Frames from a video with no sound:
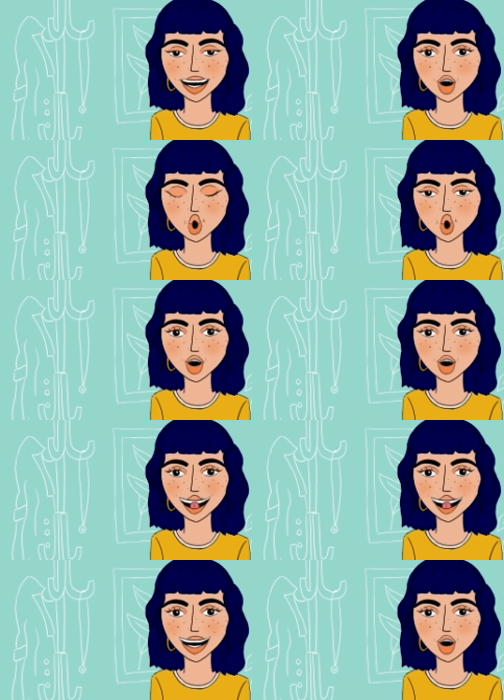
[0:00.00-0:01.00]
Pronto, é
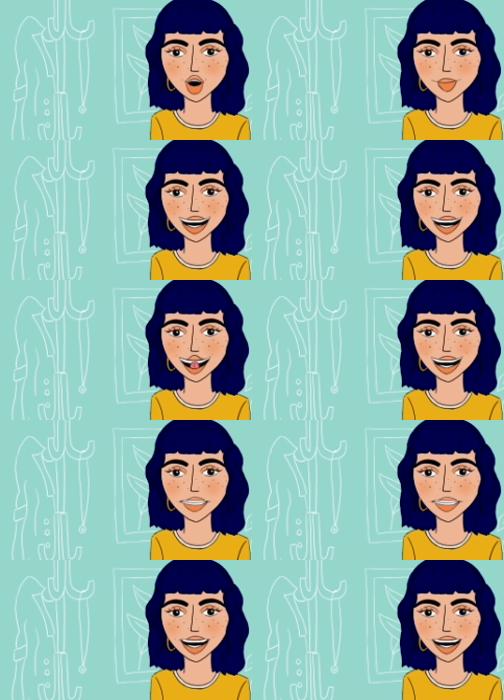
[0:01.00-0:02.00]
mais ou menos assim
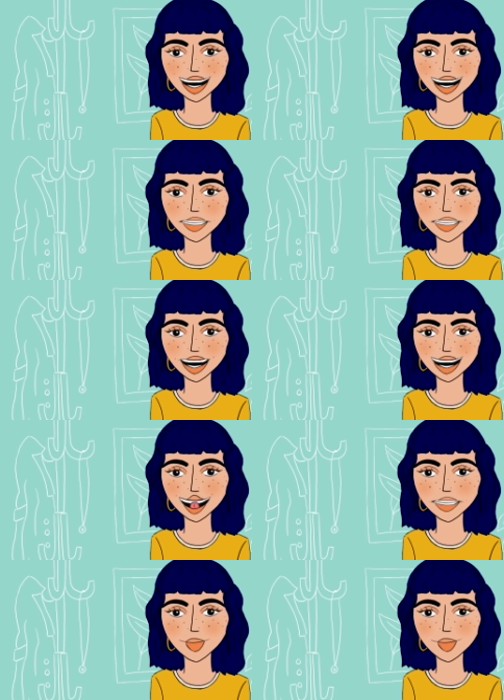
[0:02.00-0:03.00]
que eu me sinto
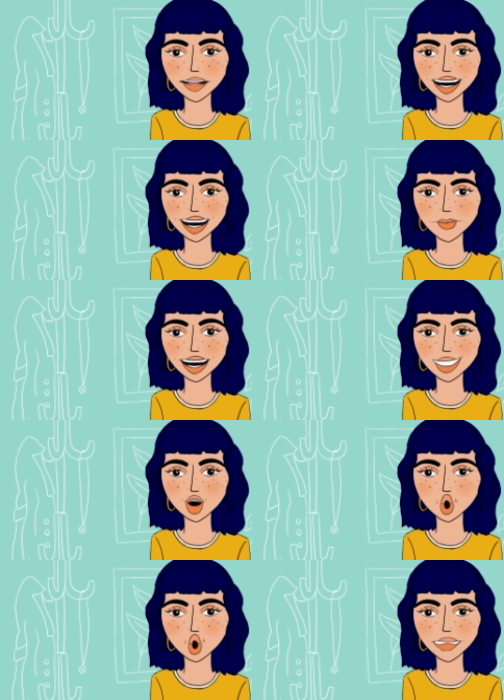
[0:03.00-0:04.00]
hoje. Aliás, era assim
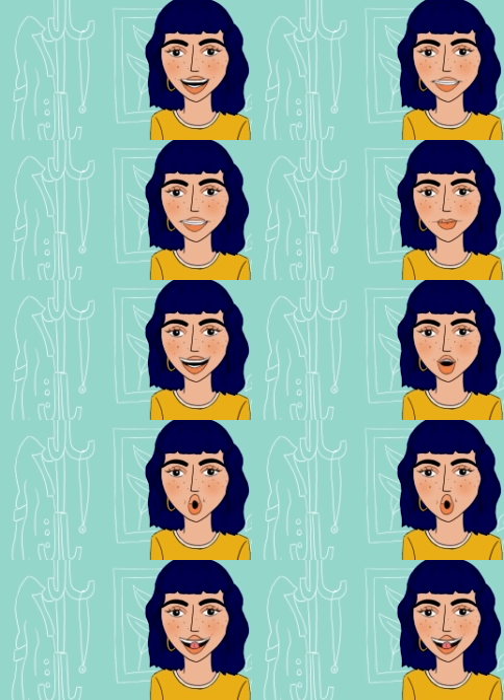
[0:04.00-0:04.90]
que eu me estava a sentir.